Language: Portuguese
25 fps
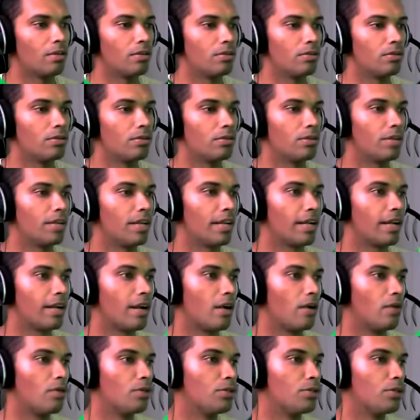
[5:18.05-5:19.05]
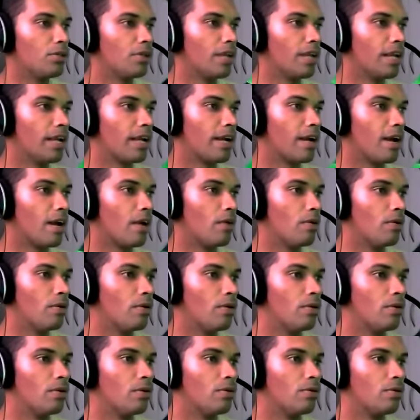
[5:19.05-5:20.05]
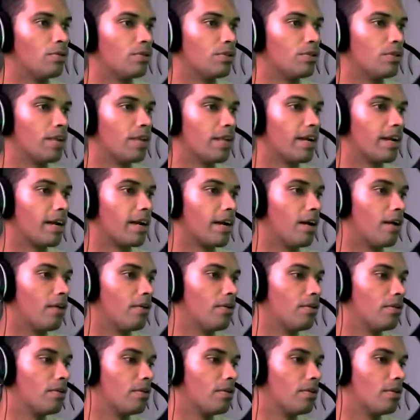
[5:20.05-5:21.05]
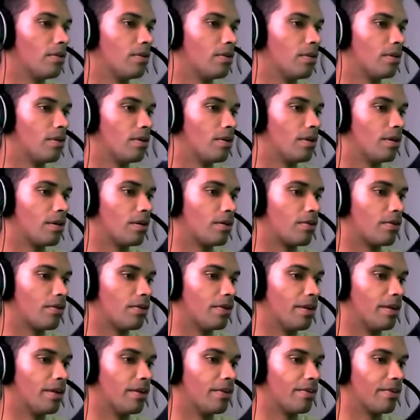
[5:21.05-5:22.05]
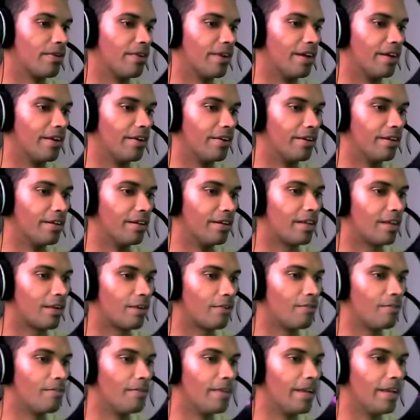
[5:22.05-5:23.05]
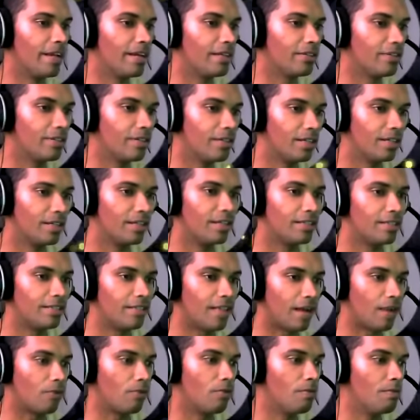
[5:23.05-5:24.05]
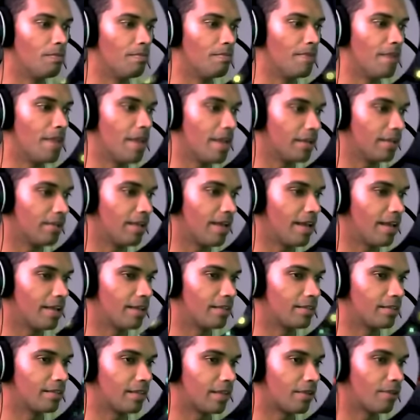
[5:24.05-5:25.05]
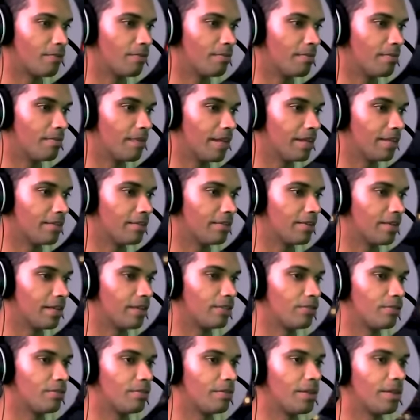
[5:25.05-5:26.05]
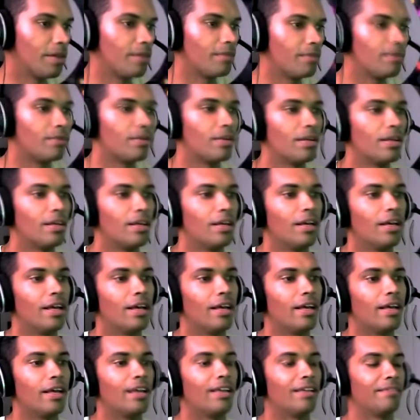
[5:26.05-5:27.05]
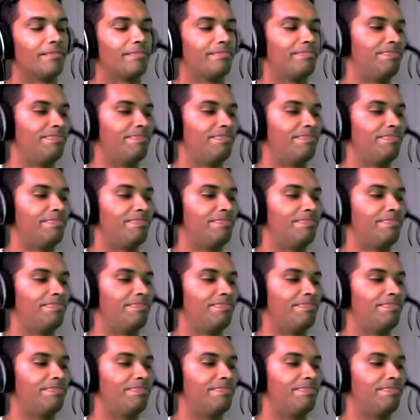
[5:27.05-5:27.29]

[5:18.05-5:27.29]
Ruxou legal, ruxou legal. Ruxou legal. Olha, correu, correu. Tá com medo? Tá com medo, é? Tá com medo? É tu mesmo. É...